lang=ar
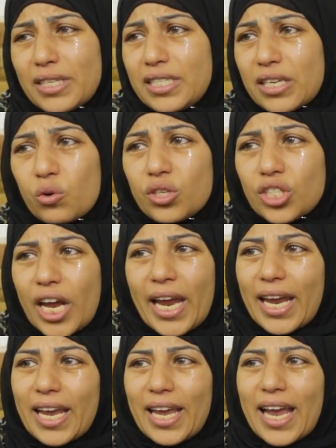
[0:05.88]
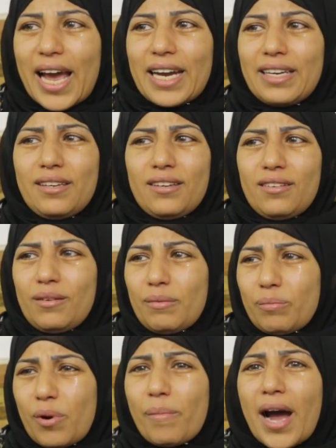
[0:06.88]
ما تسويش حاجة يعني
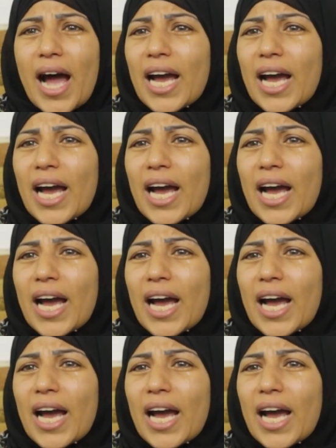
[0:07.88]
بابا